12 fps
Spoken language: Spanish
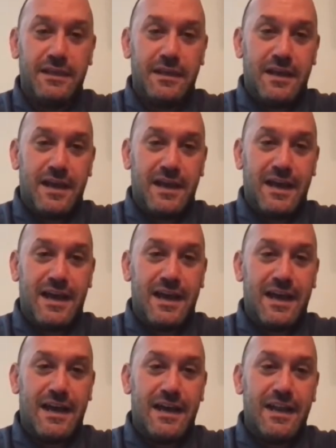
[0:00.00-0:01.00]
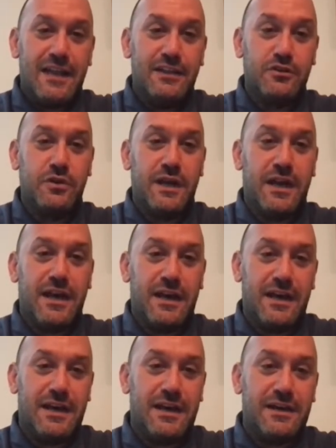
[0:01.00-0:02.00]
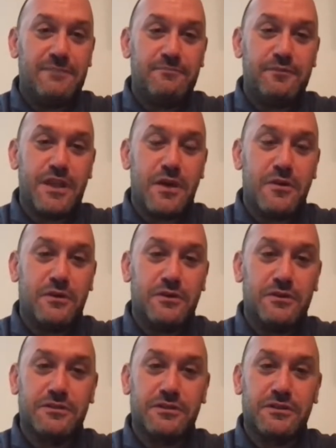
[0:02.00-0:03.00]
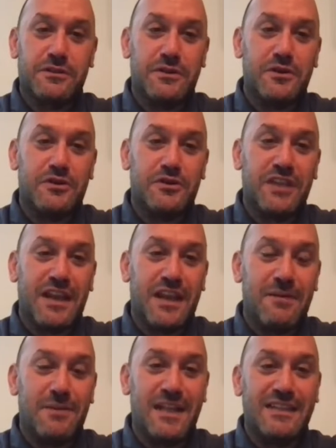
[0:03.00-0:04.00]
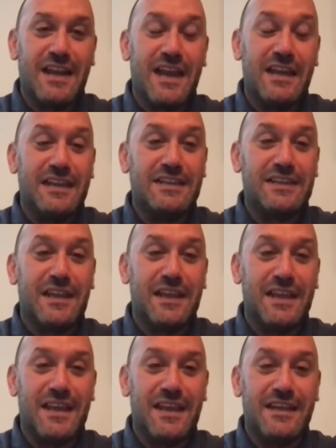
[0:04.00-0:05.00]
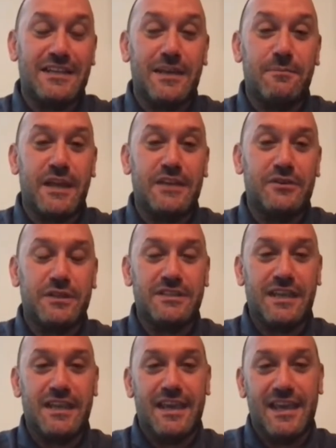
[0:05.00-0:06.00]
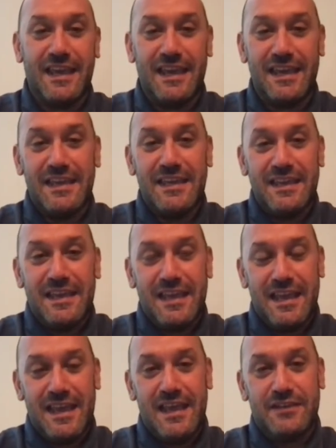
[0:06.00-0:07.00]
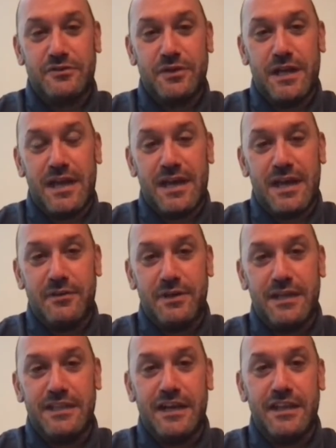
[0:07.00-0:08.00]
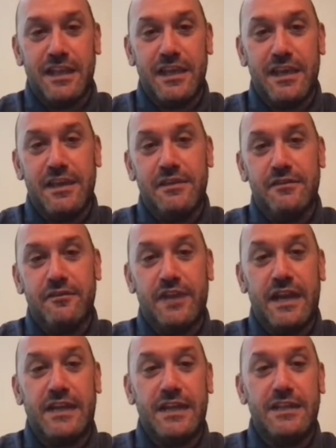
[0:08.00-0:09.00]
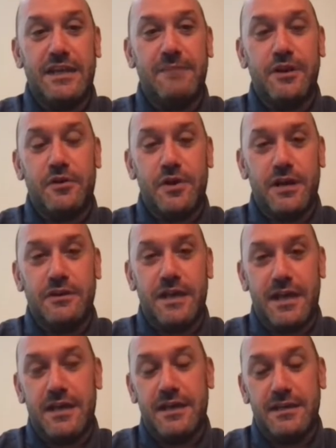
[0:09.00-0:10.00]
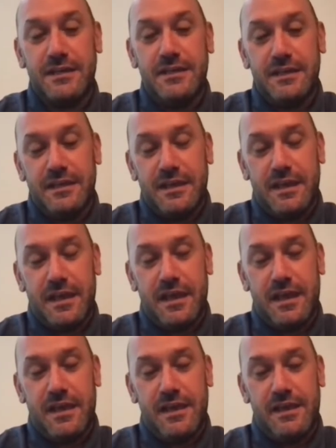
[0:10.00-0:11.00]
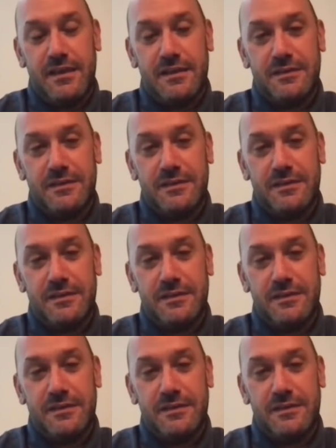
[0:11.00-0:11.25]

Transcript: acá la altura, digamos, nos tiene a mal en ese, en ese aspecto, así que eh, es una, tarde fresquita, pero bueno, nada, eh,